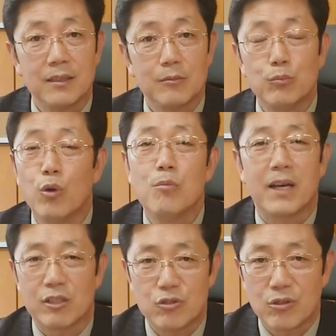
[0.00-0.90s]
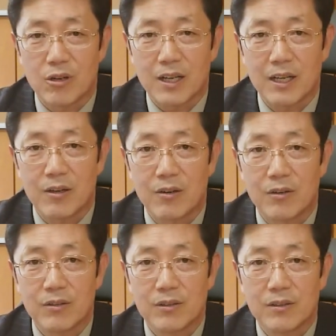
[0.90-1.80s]
뭘 말해주는 걸까요?
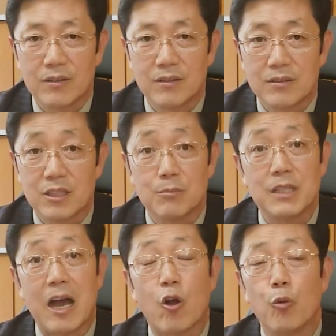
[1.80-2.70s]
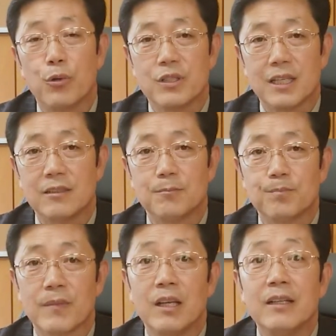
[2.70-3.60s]
지금 야고보 기자는
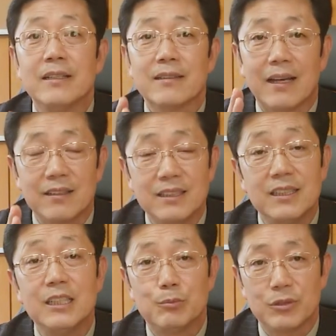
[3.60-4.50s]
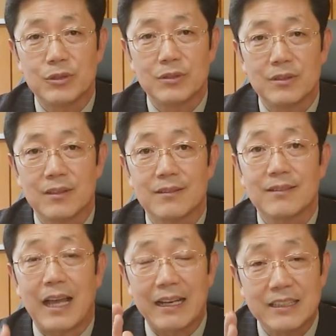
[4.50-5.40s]
당신의 입술은,
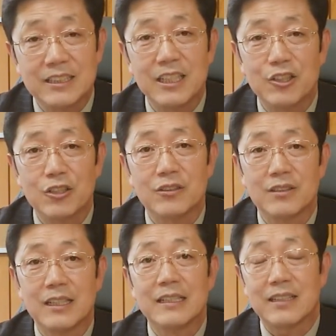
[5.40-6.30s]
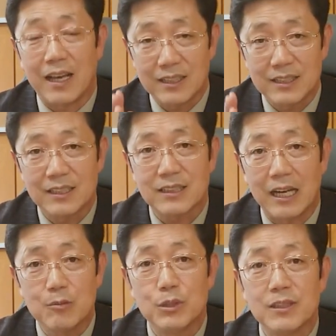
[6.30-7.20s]
당신의 혀는, 당신의
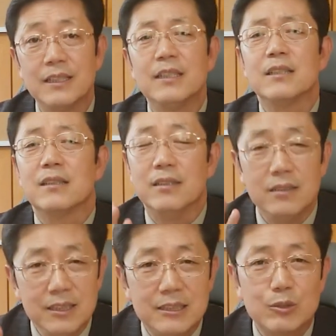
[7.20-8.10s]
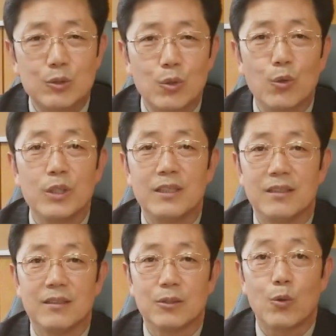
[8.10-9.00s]
삶은
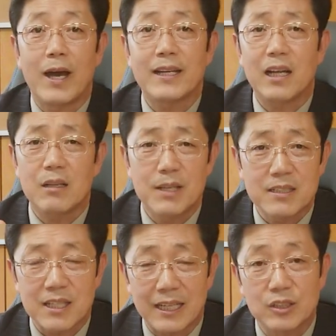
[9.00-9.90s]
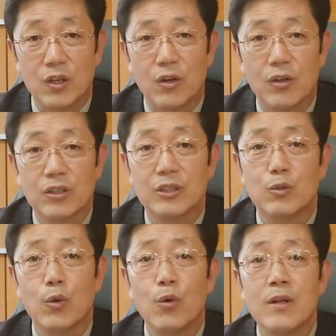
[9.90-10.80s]
그리스도인, 또 하나님의 자녀,
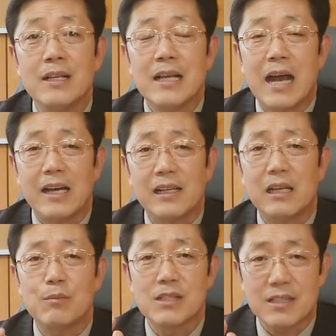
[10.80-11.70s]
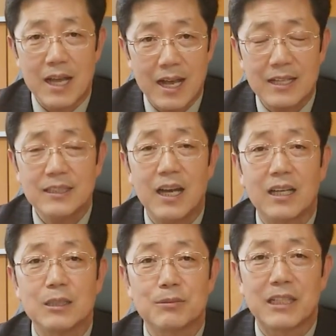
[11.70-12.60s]
그리고 하나님을
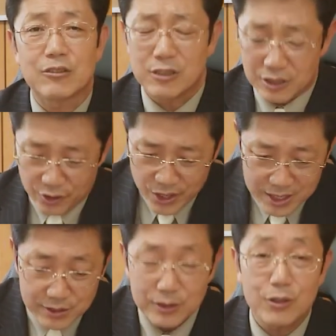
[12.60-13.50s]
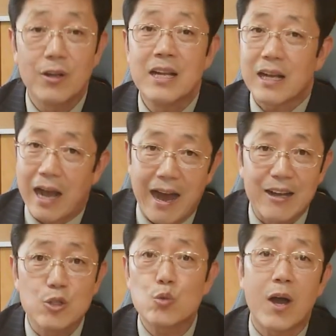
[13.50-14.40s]
찬양하는 입사하는 것을 계속해서
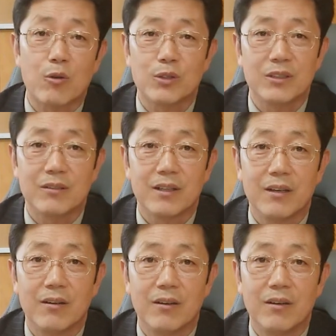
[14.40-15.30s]
강조하고 있는 거예요.